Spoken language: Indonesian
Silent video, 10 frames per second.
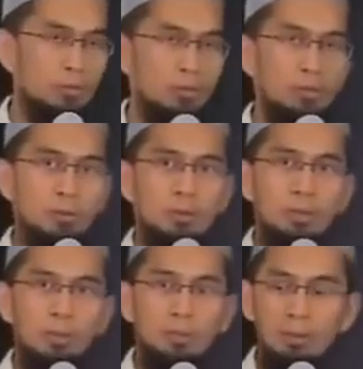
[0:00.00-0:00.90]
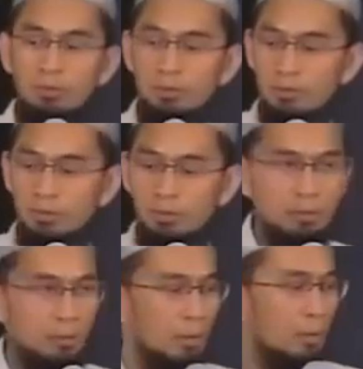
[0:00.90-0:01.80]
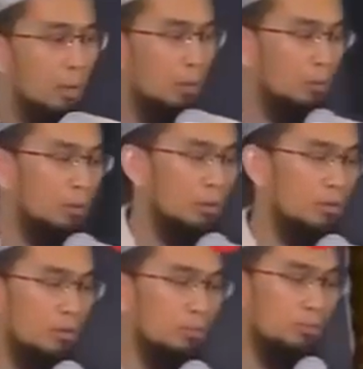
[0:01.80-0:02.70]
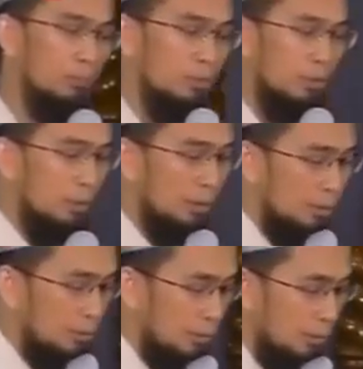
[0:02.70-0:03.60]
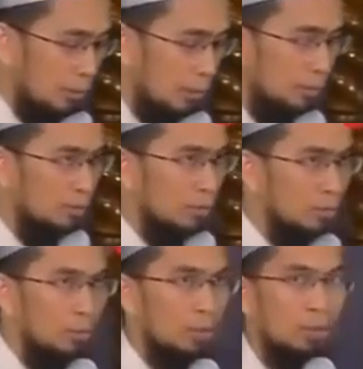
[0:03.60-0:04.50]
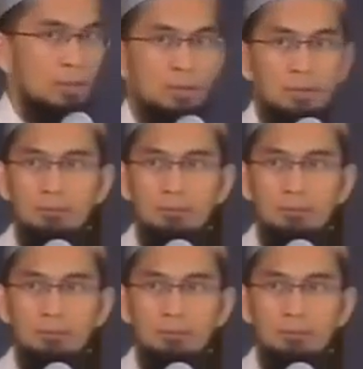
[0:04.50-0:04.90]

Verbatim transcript: lurusnya Nabi ilustrasikan kalau kita simpan bejana dan di atasnya dituangkan